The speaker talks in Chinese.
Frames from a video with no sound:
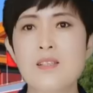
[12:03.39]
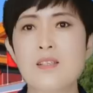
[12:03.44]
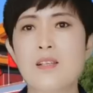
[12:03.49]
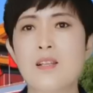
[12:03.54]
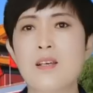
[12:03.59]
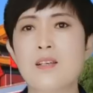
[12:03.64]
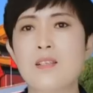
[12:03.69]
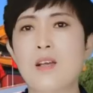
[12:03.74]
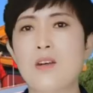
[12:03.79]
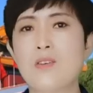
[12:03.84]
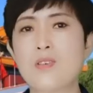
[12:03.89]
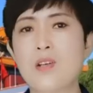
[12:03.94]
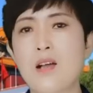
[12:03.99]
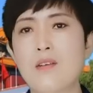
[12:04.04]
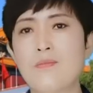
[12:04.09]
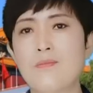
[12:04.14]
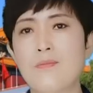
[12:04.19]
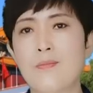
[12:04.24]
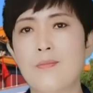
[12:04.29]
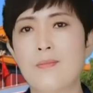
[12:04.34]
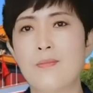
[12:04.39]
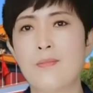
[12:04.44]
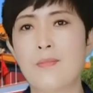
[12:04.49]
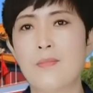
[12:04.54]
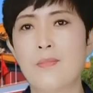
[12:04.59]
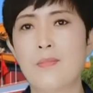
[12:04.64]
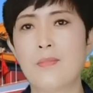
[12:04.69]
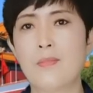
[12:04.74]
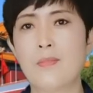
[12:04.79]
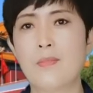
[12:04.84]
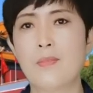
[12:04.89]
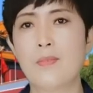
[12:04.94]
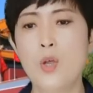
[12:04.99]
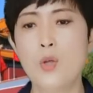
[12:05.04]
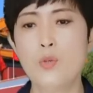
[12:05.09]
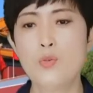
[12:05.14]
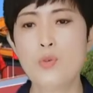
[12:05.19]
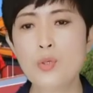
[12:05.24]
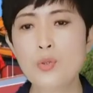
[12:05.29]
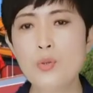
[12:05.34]
己的脚上。
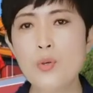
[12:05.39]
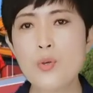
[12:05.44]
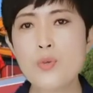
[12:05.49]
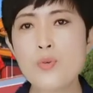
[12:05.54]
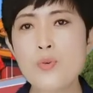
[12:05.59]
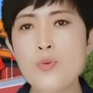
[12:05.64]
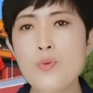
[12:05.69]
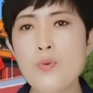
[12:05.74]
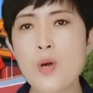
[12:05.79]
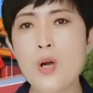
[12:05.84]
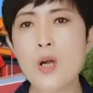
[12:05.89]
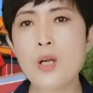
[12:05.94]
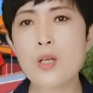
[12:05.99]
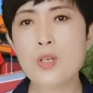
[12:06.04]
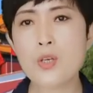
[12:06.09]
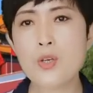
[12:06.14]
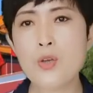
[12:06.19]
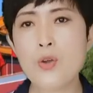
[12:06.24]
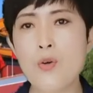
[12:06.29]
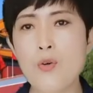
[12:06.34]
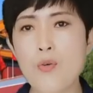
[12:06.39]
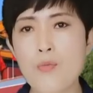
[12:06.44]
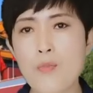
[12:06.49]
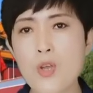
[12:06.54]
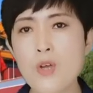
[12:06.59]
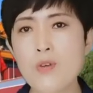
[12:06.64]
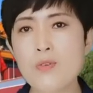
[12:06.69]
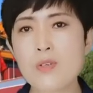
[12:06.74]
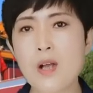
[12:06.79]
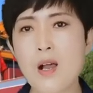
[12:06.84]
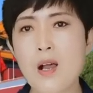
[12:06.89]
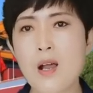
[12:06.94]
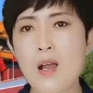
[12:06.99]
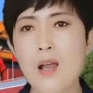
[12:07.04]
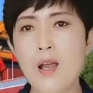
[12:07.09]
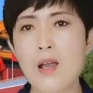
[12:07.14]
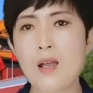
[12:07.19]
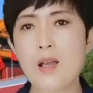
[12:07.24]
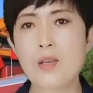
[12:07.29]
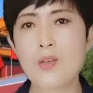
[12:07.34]
说对中国有没有伤
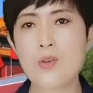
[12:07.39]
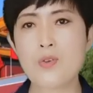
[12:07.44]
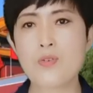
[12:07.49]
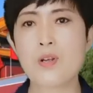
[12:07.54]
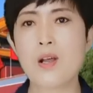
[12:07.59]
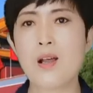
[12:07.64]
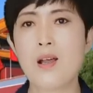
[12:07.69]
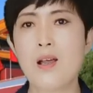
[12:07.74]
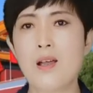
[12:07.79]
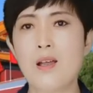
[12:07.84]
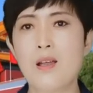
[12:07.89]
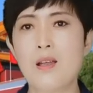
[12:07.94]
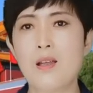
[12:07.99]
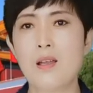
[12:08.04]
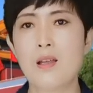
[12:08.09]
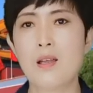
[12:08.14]
害？有伤害，